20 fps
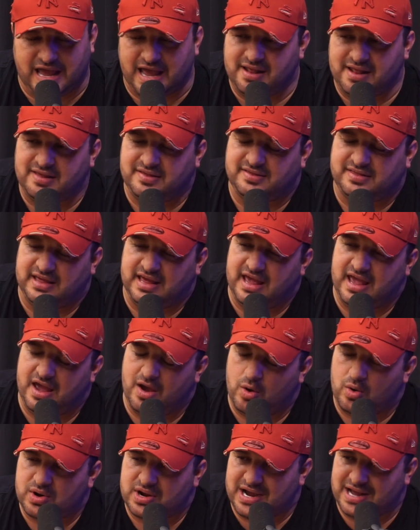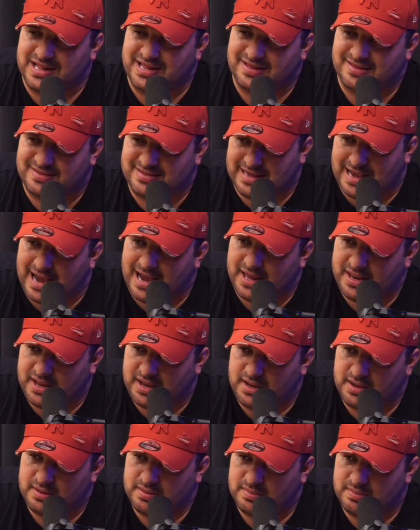eles se
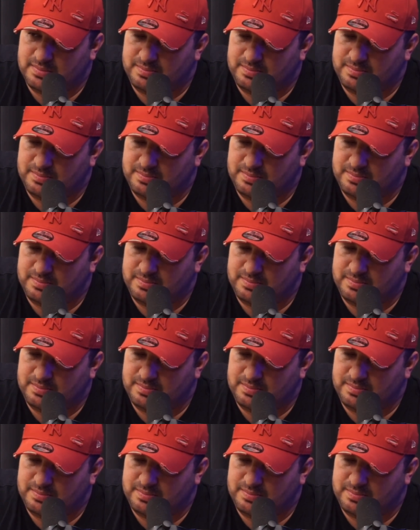reorganizarem,